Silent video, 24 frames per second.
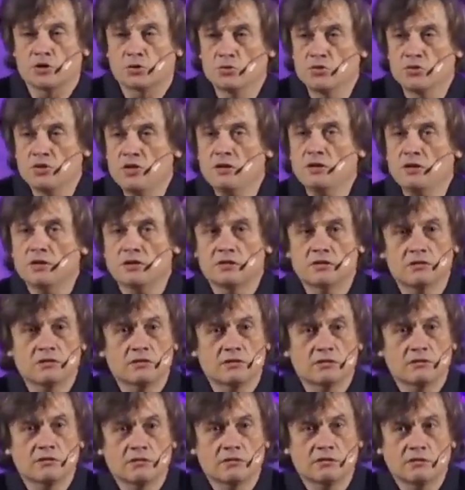а что делать
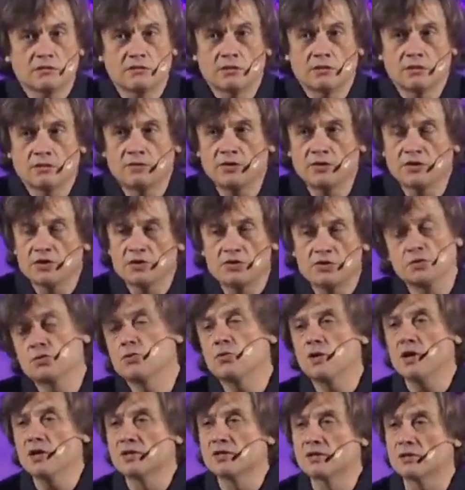в этой
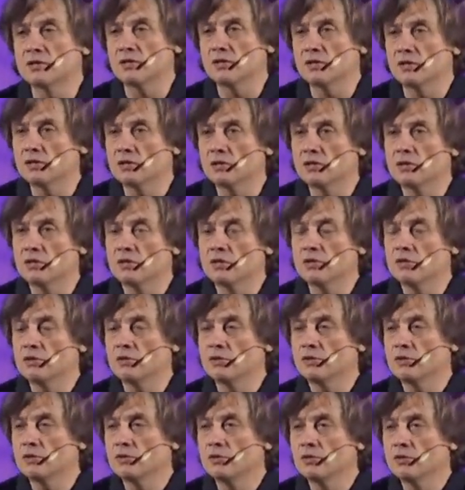ситуации?
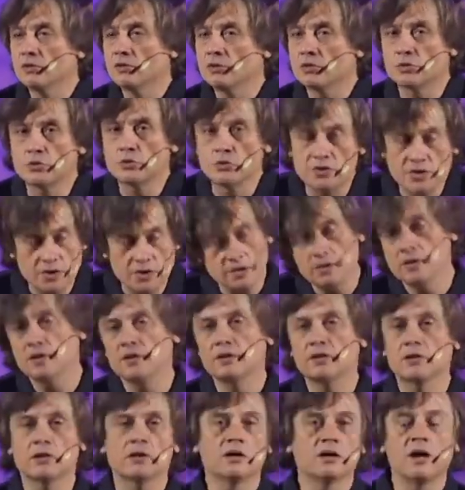Что
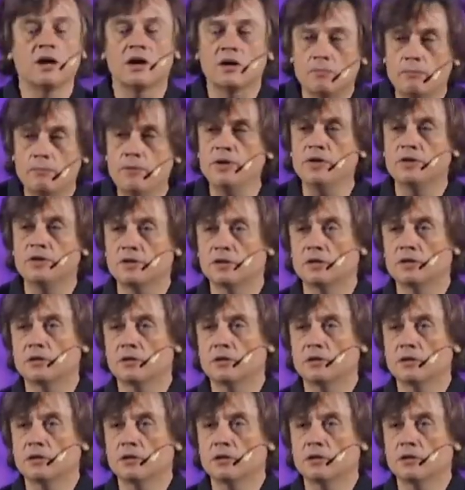делать? Как быть?